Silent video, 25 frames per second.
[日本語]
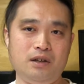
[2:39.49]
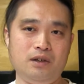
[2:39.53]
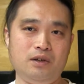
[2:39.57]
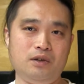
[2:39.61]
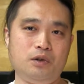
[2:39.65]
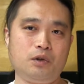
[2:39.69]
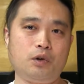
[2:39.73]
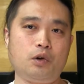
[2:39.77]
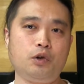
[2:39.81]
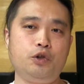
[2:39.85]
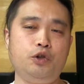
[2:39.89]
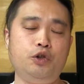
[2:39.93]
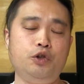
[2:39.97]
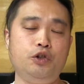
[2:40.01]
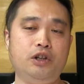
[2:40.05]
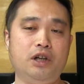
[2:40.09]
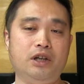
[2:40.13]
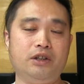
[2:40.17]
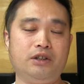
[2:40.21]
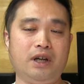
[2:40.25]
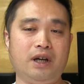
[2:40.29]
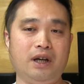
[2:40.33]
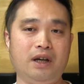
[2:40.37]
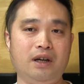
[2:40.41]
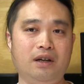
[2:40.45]
そこ注意
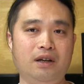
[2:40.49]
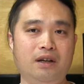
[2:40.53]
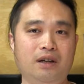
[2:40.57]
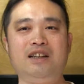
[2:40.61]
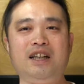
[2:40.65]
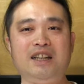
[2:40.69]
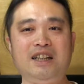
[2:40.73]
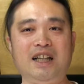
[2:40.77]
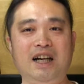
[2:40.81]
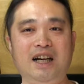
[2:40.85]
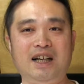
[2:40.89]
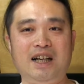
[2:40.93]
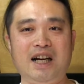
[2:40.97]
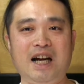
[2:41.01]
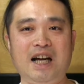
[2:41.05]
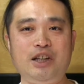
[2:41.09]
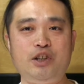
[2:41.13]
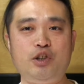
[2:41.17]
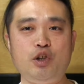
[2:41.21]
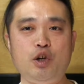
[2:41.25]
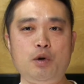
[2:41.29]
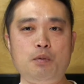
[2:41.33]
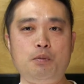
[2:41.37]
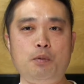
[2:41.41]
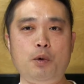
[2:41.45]
ですね。ただ、
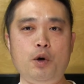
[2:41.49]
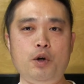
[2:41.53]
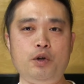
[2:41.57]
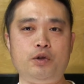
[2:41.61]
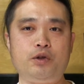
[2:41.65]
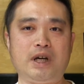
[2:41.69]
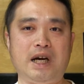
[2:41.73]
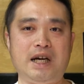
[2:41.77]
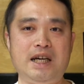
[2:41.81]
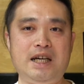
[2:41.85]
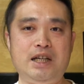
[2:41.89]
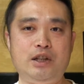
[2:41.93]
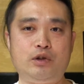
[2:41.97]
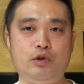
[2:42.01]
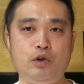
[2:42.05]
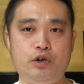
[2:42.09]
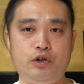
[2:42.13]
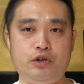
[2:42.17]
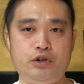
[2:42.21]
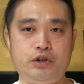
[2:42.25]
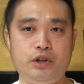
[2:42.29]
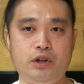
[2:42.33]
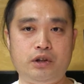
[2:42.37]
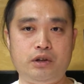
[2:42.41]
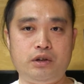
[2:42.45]
ラジオボイスがいいと
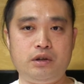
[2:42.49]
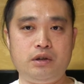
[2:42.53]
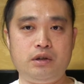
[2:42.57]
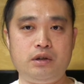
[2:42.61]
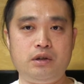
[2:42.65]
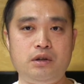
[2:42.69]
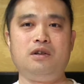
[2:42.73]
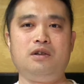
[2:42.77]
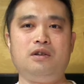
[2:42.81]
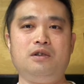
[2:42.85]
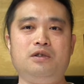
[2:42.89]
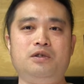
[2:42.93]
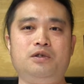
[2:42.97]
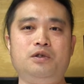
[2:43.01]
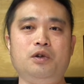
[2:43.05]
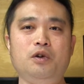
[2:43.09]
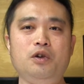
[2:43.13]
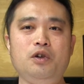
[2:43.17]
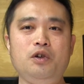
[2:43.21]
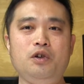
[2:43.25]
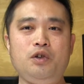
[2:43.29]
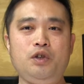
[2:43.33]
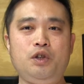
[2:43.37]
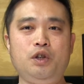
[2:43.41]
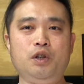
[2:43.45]
いう人、そ
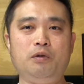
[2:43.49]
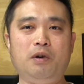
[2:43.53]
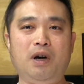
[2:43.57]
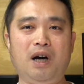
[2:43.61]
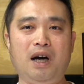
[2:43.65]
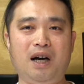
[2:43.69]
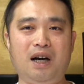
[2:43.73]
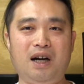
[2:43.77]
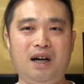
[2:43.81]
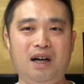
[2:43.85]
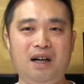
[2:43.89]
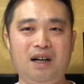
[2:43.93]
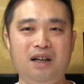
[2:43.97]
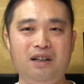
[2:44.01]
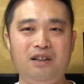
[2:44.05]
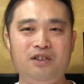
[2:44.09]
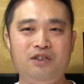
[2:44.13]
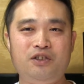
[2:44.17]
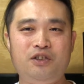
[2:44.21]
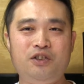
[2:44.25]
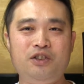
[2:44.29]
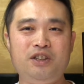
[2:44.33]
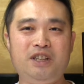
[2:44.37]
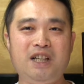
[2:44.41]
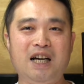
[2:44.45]
ういう人は
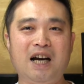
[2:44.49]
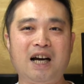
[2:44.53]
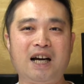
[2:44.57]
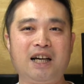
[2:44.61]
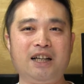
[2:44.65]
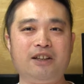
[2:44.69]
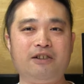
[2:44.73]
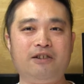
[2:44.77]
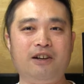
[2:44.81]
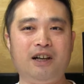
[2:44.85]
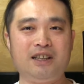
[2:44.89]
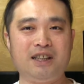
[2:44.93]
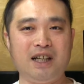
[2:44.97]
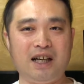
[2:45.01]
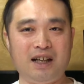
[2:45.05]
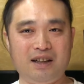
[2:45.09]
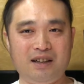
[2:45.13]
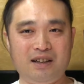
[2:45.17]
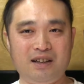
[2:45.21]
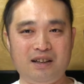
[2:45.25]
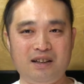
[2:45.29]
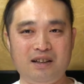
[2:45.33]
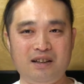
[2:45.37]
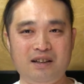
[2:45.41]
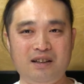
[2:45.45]
数字上げてください。
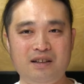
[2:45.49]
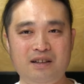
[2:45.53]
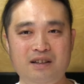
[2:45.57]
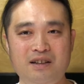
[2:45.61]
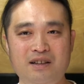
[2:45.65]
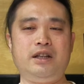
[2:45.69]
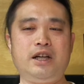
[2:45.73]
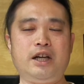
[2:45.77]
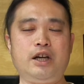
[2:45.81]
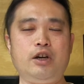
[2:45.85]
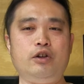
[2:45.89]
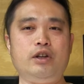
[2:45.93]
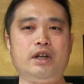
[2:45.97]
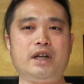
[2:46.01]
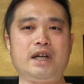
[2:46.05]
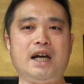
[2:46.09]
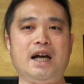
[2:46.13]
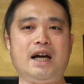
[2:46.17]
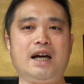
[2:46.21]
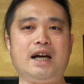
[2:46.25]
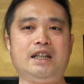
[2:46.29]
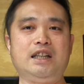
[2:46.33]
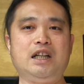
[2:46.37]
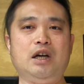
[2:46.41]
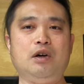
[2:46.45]
できるだけ
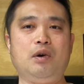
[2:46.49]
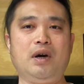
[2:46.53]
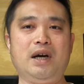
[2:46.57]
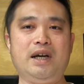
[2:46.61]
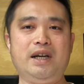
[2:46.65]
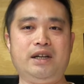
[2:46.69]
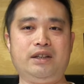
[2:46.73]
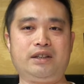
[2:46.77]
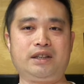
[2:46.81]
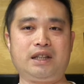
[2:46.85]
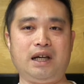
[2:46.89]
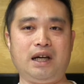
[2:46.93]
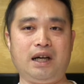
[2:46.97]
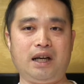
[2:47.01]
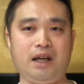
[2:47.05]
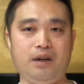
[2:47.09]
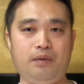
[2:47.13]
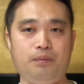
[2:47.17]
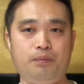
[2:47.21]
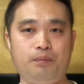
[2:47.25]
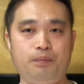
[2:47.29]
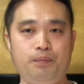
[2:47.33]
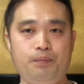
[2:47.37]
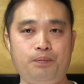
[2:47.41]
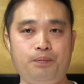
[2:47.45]
上げた方がいいですからね。
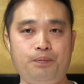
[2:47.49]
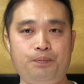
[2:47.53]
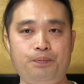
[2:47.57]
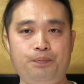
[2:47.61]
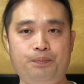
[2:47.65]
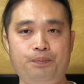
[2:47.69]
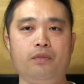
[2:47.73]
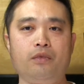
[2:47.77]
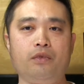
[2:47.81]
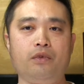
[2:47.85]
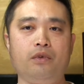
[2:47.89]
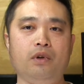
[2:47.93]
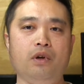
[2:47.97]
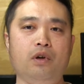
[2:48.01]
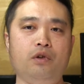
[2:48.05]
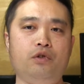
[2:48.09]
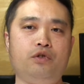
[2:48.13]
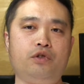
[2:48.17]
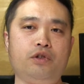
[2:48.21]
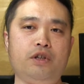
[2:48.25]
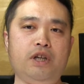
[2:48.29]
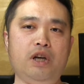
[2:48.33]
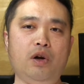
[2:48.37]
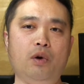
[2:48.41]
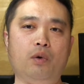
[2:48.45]

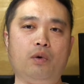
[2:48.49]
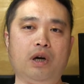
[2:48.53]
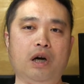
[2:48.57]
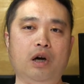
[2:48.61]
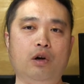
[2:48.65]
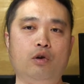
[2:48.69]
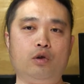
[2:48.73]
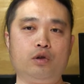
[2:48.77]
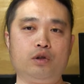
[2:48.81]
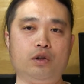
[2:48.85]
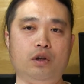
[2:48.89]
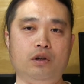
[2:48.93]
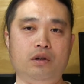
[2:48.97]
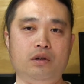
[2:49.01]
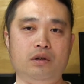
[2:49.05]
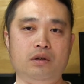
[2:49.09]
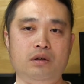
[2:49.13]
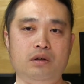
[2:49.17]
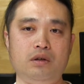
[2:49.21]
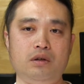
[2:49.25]
次に行うこと。